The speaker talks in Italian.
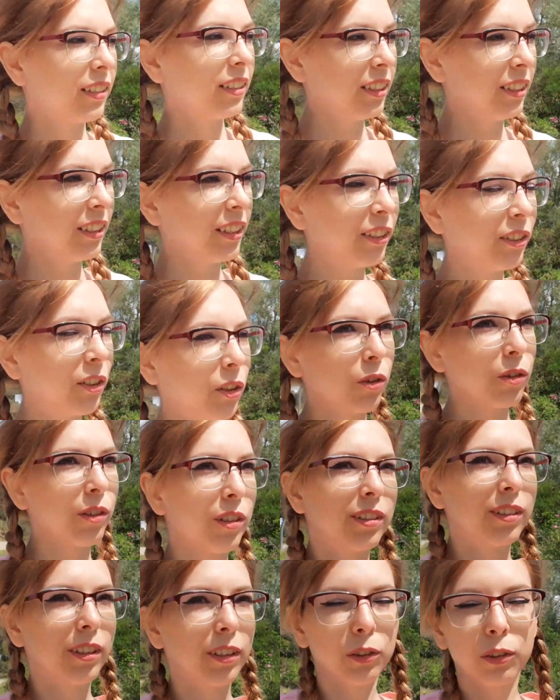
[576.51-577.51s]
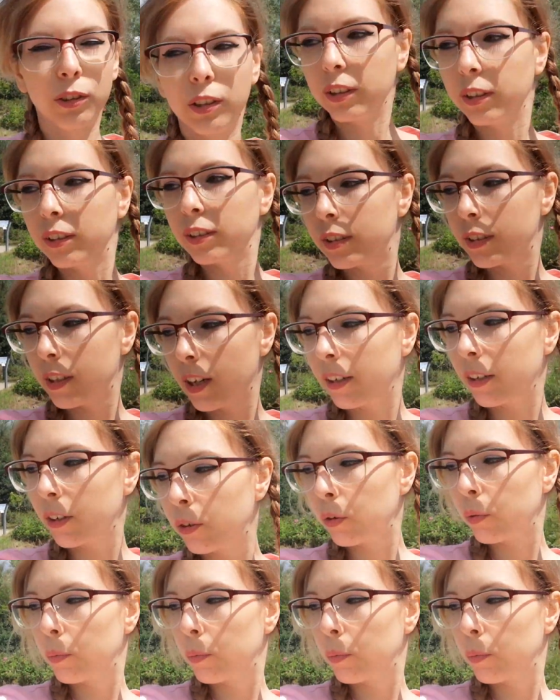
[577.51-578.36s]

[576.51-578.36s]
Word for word: Si sentono ogni tanto degli strani